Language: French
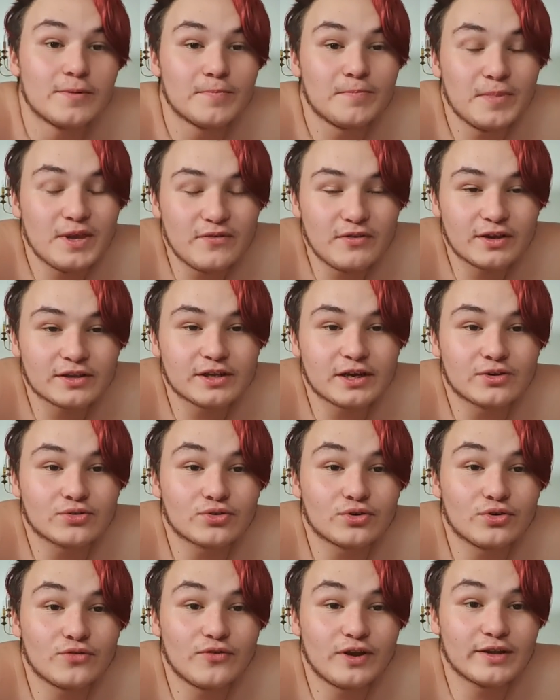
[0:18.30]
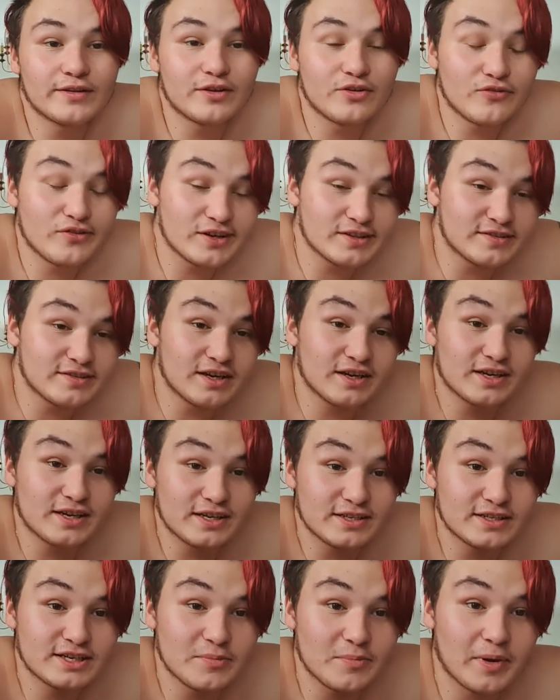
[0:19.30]
mais il viendra entre le 20 et le 25
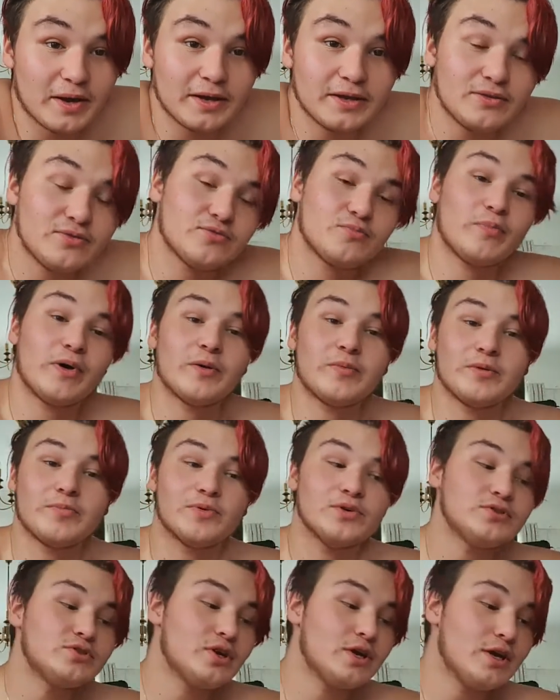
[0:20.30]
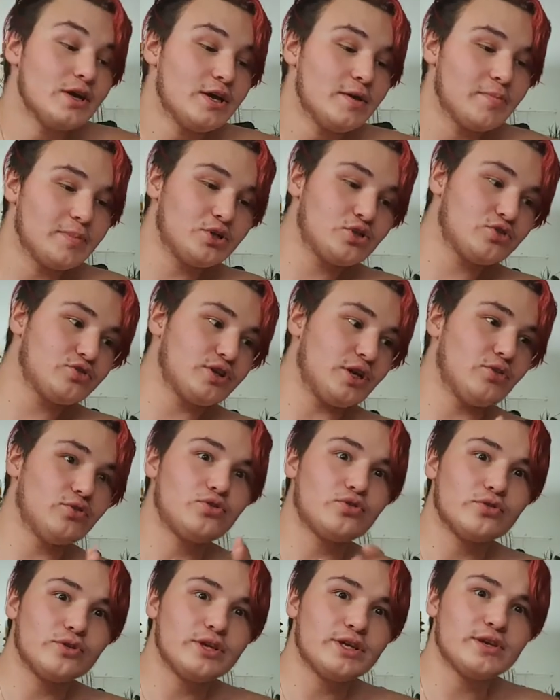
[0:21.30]
à ce qui paraît par mes potes. Mais j'ai reçu un autre
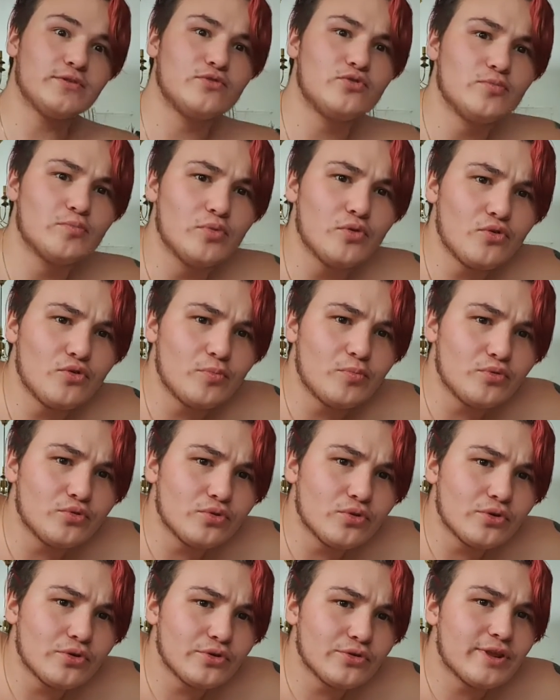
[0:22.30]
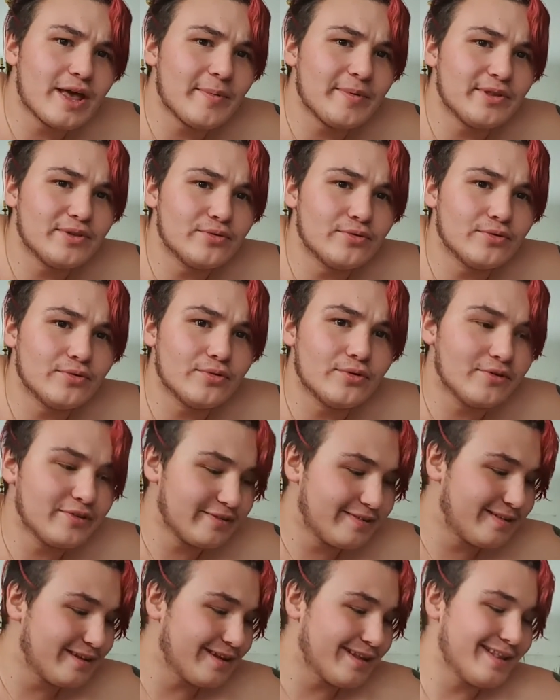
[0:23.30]
colis qui est venu beaucoup plus tôt que d'habitude.
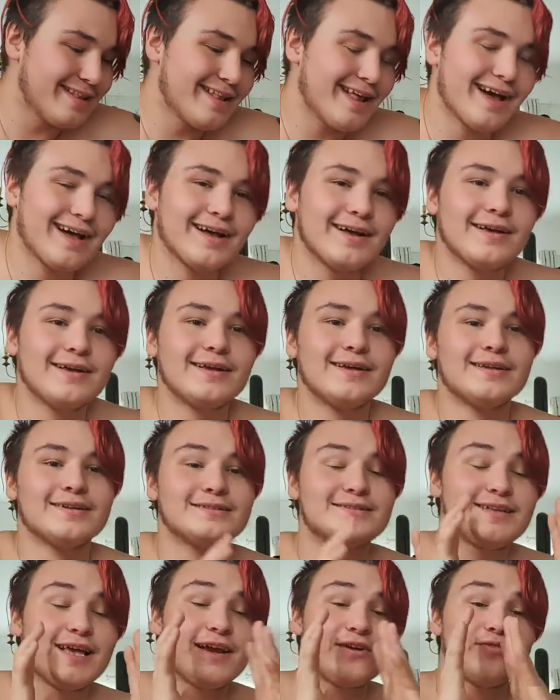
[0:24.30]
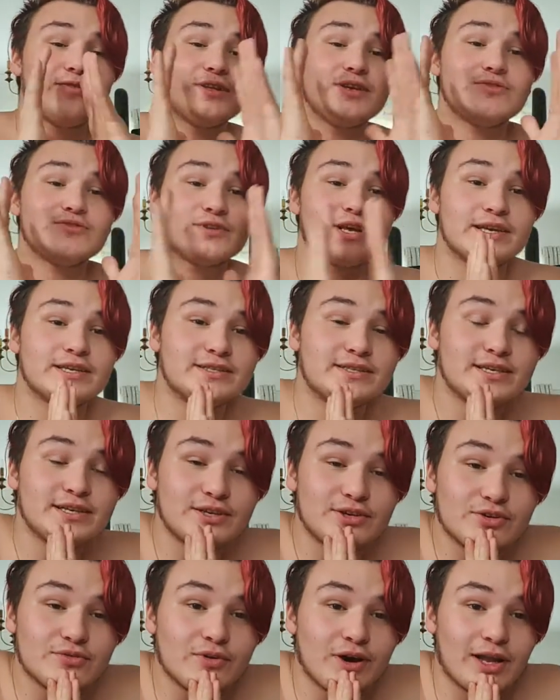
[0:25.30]
C'est là. C'est un colis que je vous avais dit
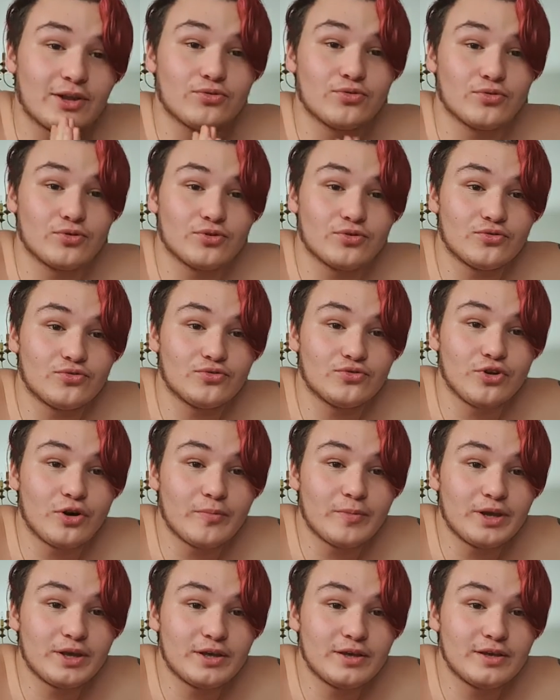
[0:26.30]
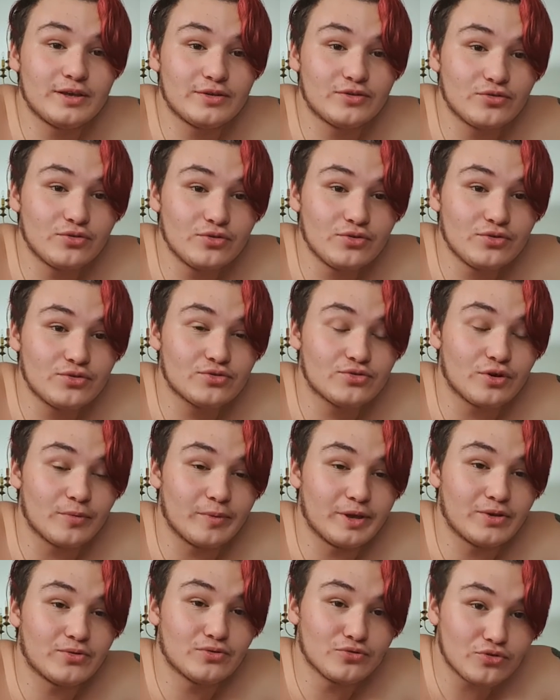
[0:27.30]
que voilà. Donc, dans mes trucs, dans
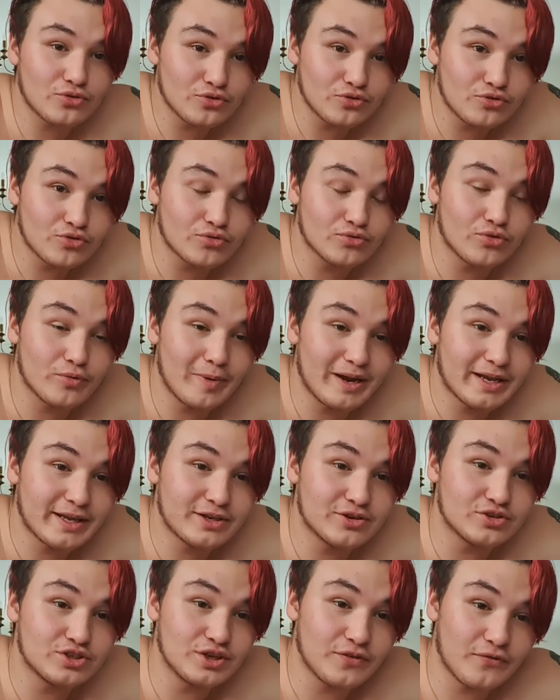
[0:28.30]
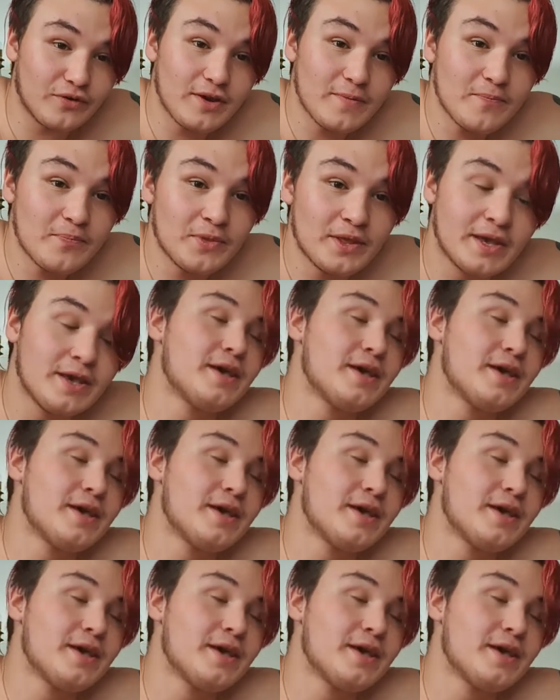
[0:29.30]
mes constructions de maquettes que j'ai fait.